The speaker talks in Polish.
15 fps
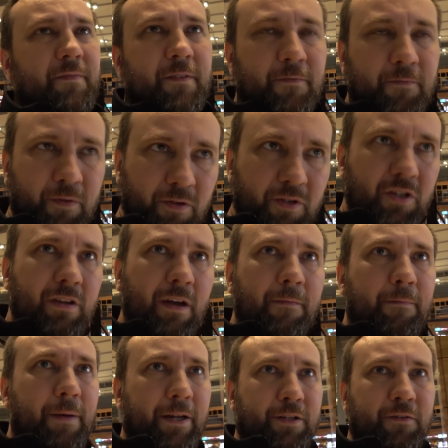Wróciłem
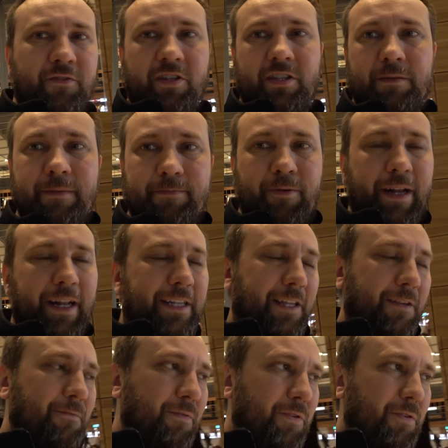bardzo wczesnym porankiem,